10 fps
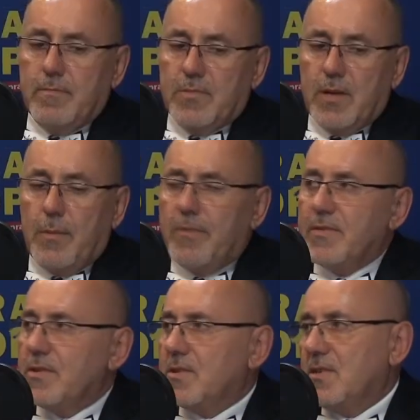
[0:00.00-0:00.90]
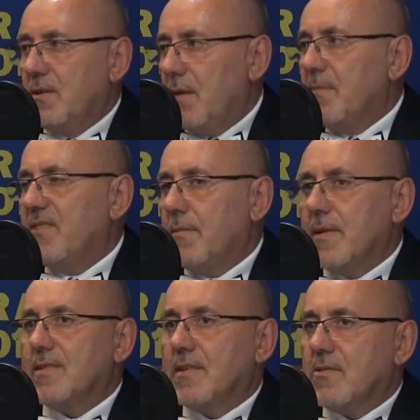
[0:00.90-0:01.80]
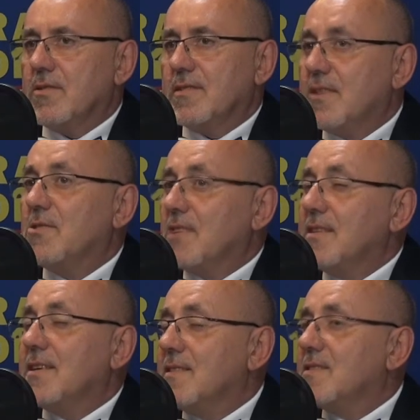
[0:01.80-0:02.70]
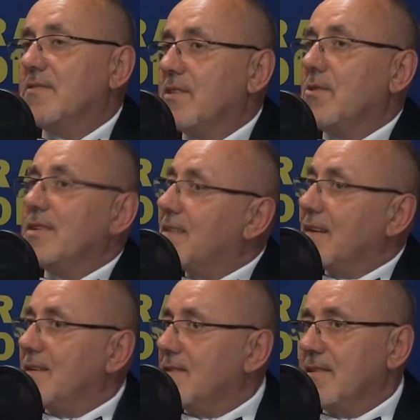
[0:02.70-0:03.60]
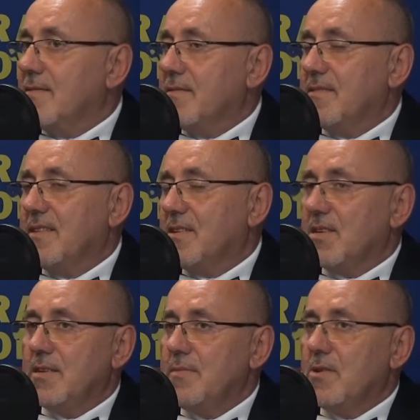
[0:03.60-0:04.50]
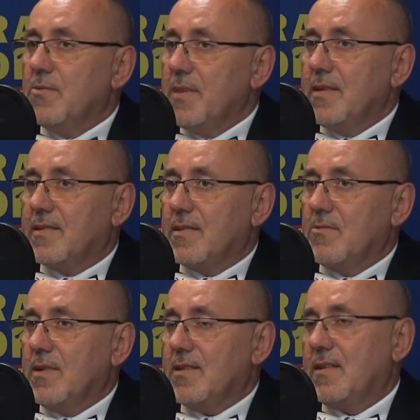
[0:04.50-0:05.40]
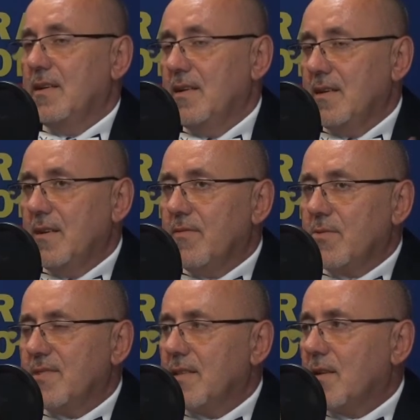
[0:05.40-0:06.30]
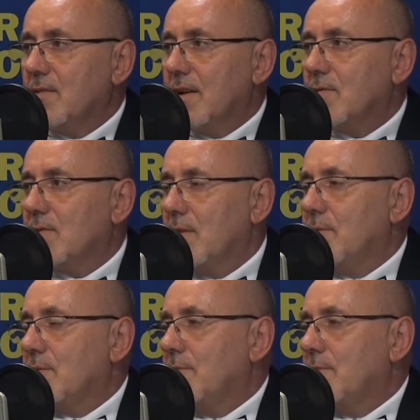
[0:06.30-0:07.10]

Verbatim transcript: trzeba powiedzieć, że działamy w ramach za zarządzania kryzysowego i takie y, zdarzenie miało miejsce u nas. Ja wrócę tylko na krótko, bo to